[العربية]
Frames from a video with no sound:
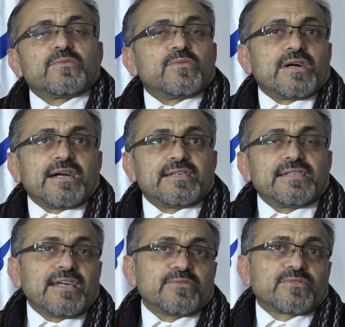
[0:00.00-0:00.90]

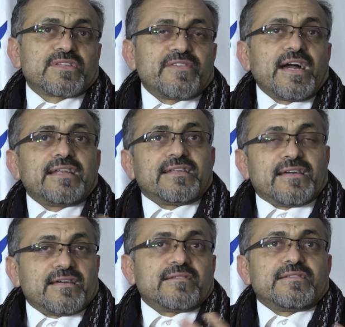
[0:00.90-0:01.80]
ونحن
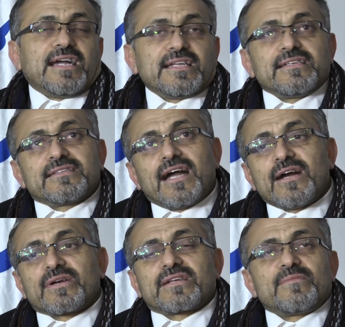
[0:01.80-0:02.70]
تفاعلنا يعني
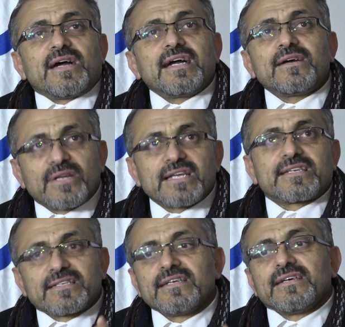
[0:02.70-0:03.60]
تحاورنا معها
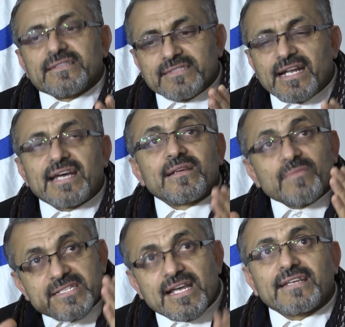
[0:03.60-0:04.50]
ولكن نرى أن
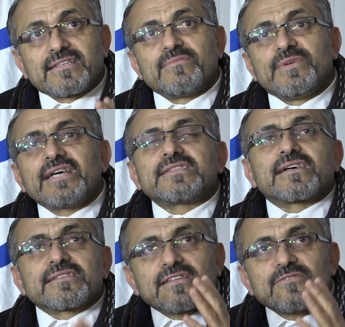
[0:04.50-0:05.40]
مصلحة البلاد
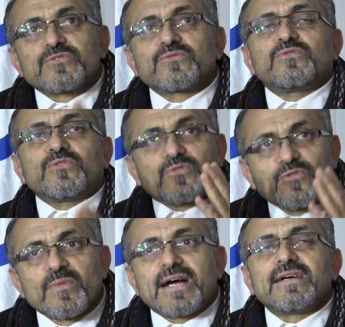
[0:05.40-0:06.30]
تقتضي وجود
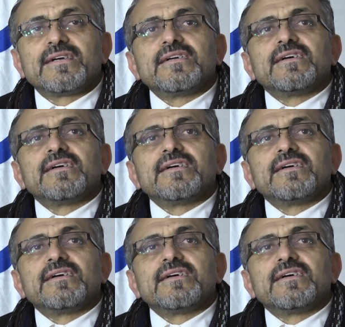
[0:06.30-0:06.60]
حكومة